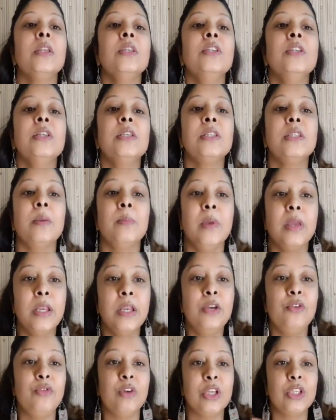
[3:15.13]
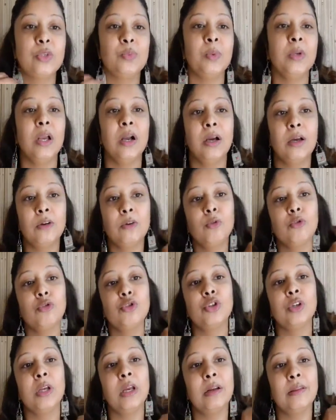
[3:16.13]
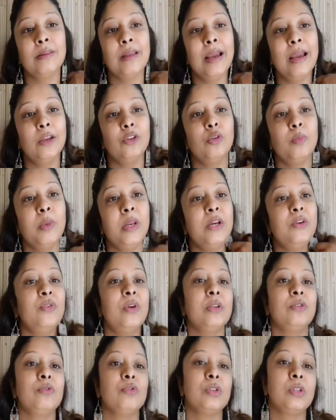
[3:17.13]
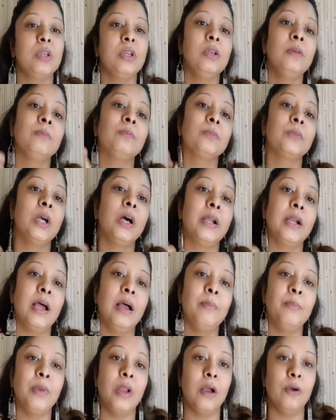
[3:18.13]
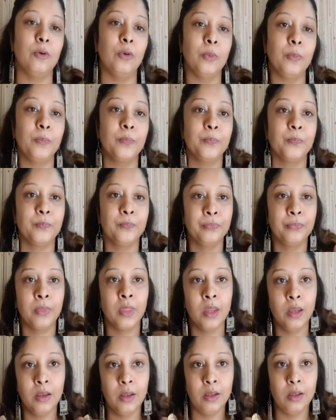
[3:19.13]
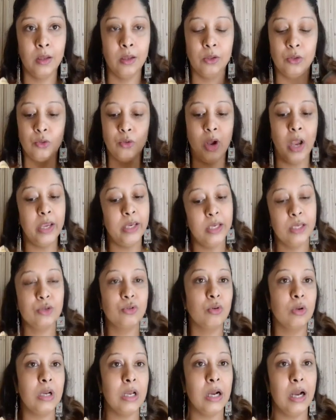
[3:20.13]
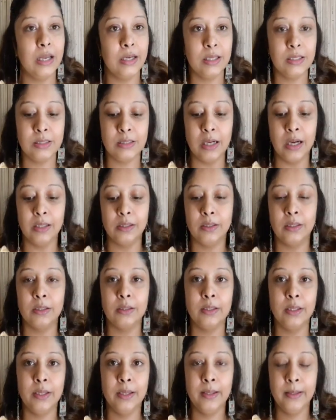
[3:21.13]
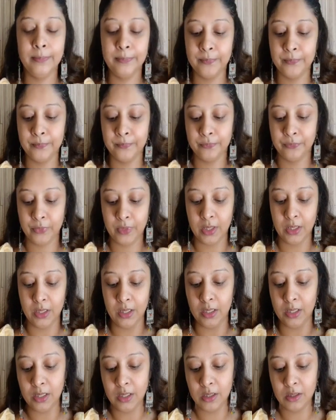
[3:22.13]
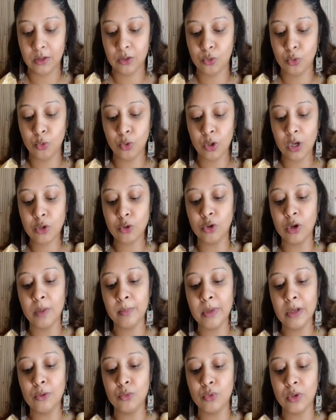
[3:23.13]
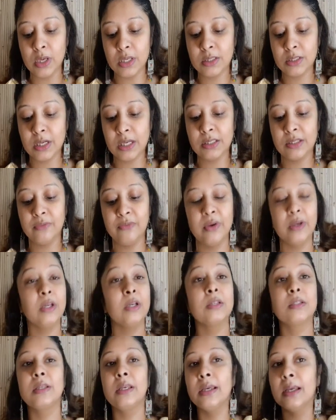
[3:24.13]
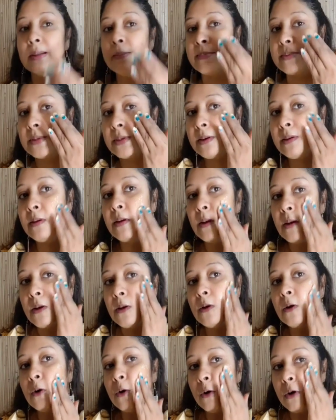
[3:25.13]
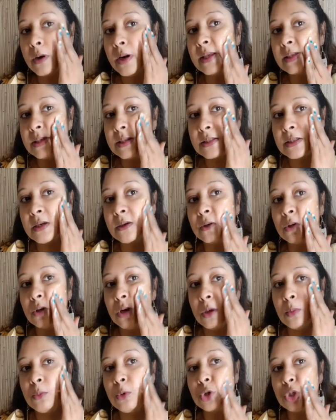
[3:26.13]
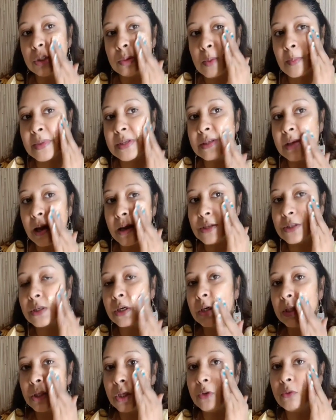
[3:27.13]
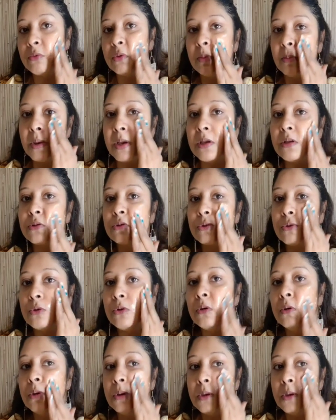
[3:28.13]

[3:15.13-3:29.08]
जिससे मेरी ड्रेस पे अगर कुछ गिरता है तो मेरी ड्रेस उससे खराब ना हो तो आइए इसको लगाना स्टार्ट करते हैं ये देखिए थोड़ा थोड़ा मैं लूंगी इस तरह से फिंगर्स की हेल्प से और ऐसे सर्कुलर मोशन में मसाज करते हुए मैं इसको